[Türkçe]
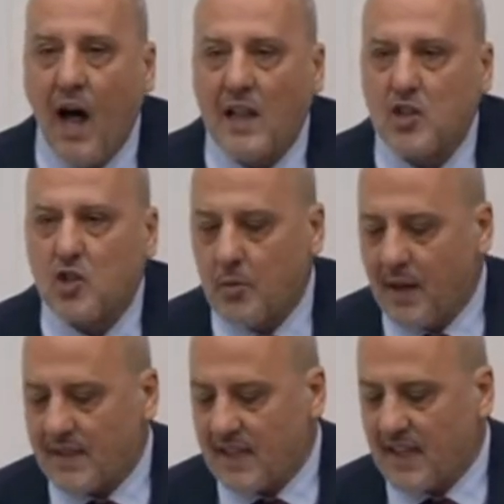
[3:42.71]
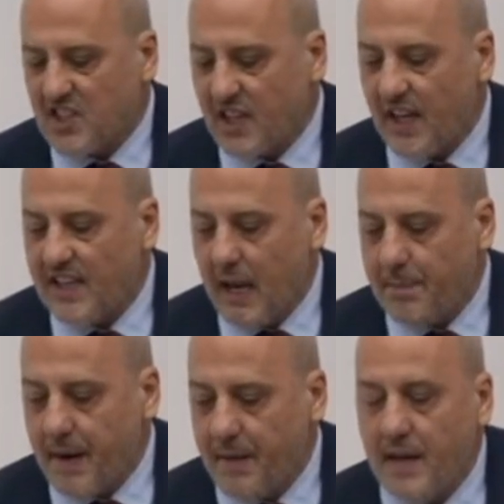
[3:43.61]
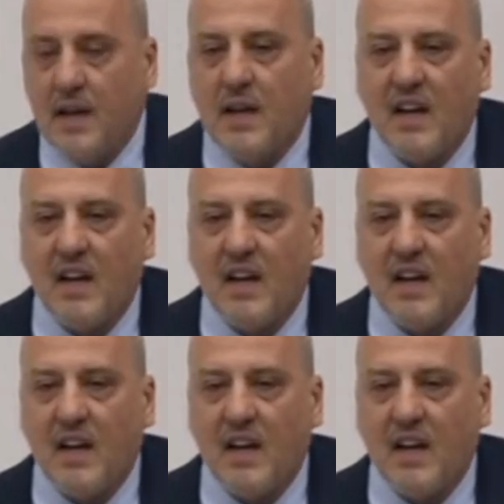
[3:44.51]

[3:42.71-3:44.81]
6 Şubat'ta yaşanan depremi